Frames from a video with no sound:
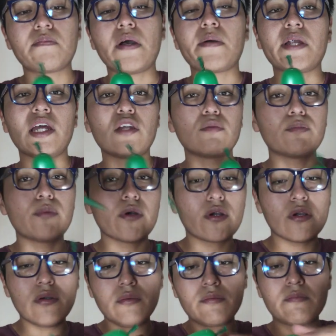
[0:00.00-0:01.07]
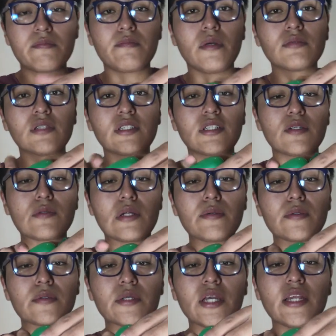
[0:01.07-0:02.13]
va a variar un poco. Vamos a hacer una
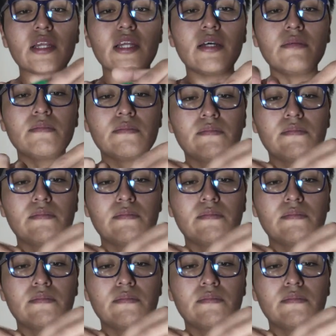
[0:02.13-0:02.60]
burujita